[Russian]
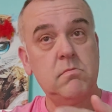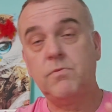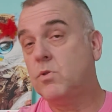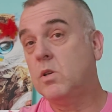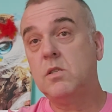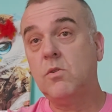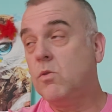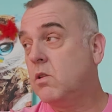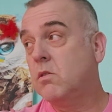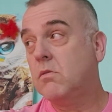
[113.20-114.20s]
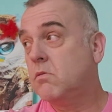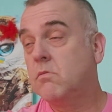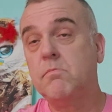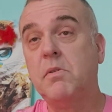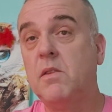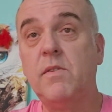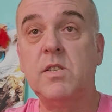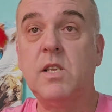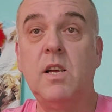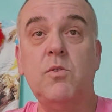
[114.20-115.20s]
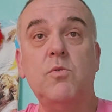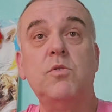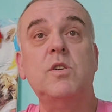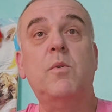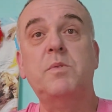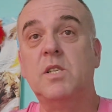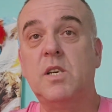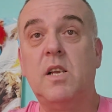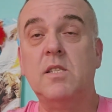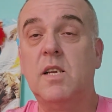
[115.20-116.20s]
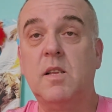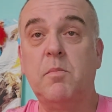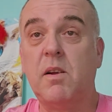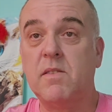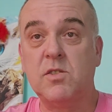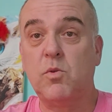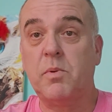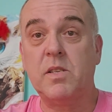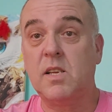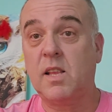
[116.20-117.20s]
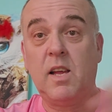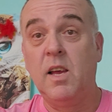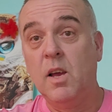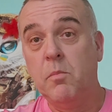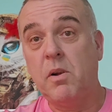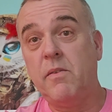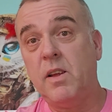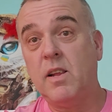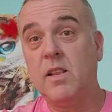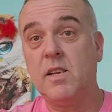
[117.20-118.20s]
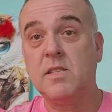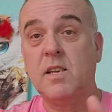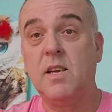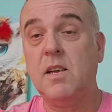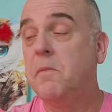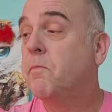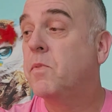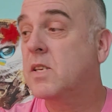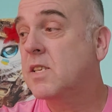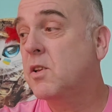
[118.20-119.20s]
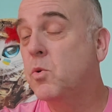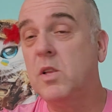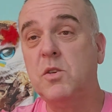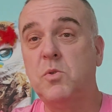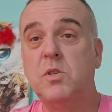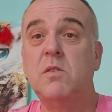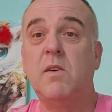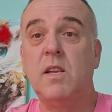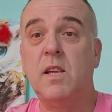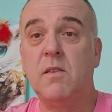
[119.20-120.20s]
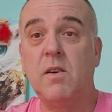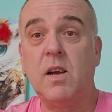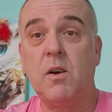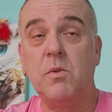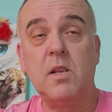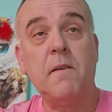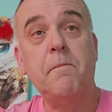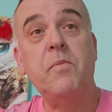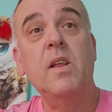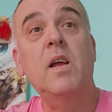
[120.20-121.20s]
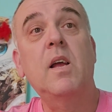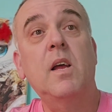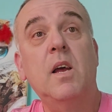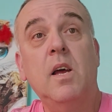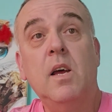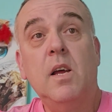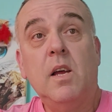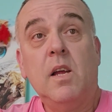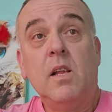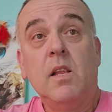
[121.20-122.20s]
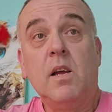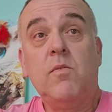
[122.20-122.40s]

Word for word: все, если код подтверждает, тут уже вообще железно, это правда стопроцентная. Проверено за, так сказать, годы существования этого аккаунта. Так